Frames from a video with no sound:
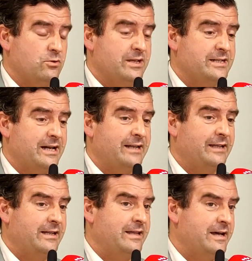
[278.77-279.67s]
ayudas a la
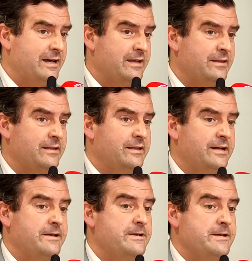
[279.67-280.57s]
natalidad,
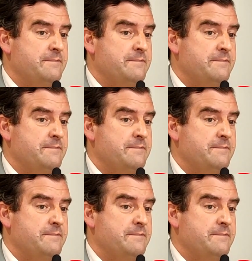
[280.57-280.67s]
etcétera.